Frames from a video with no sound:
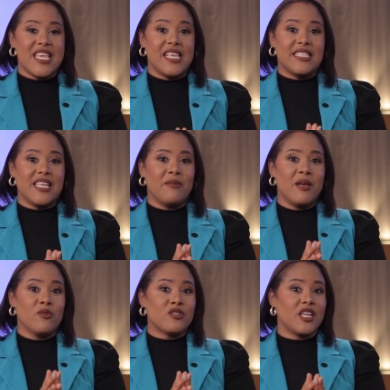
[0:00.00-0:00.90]
Y
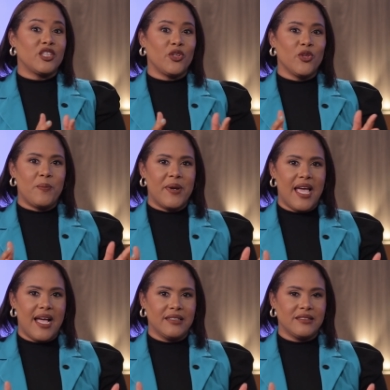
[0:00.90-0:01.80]
sabemos que todo
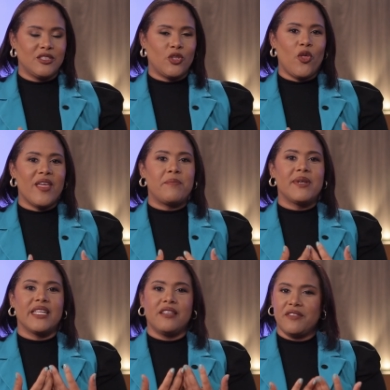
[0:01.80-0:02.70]
plan, toda
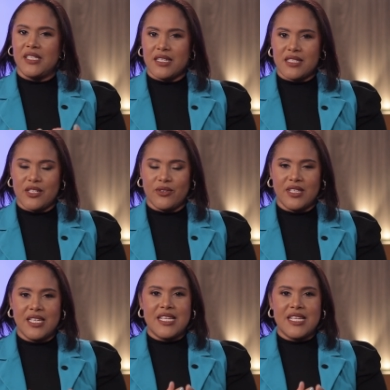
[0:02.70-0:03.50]
planificación,